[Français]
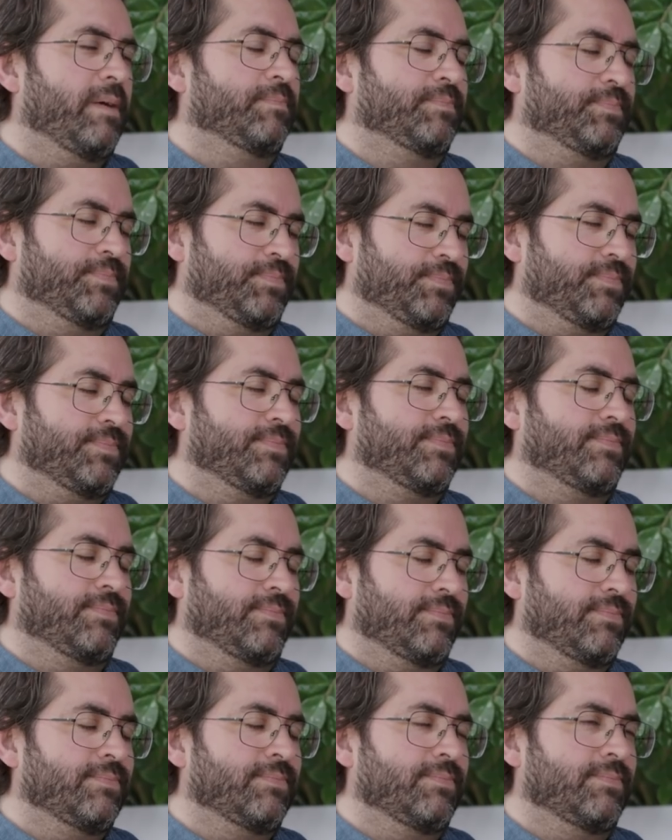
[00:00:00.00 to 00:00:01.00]
Parce qu'eux avaient
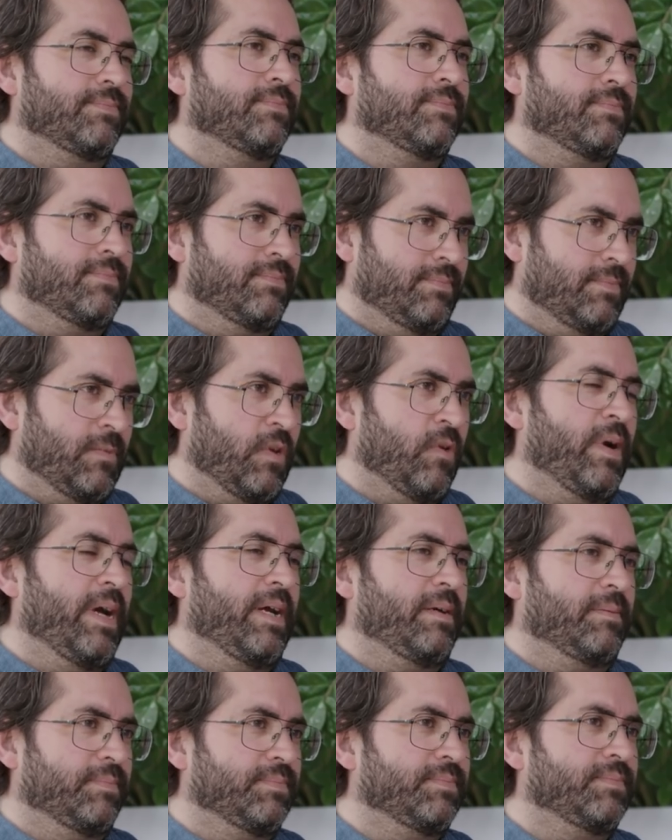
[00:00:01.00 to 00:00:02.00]
le choix, en fait.
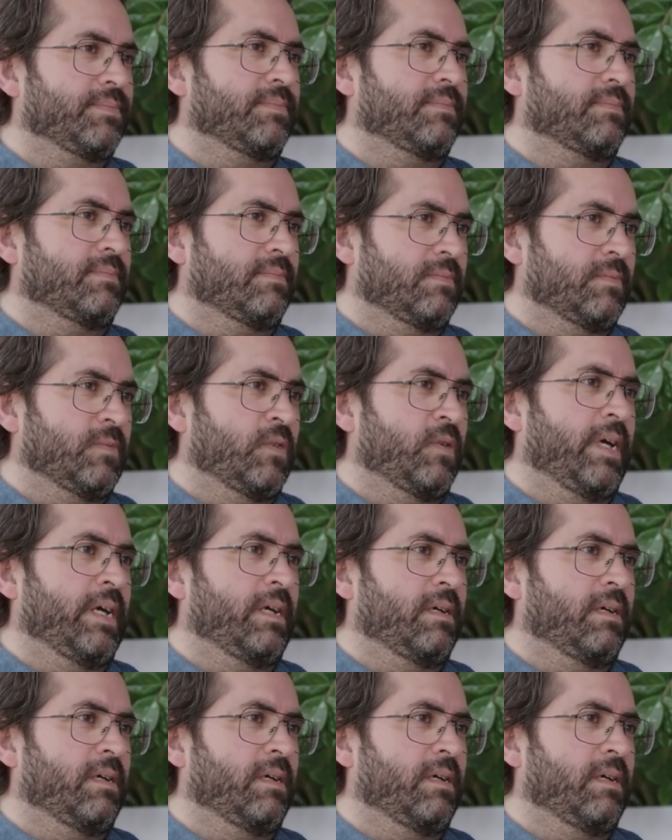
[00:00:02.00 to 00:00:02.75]
C'était ça la grande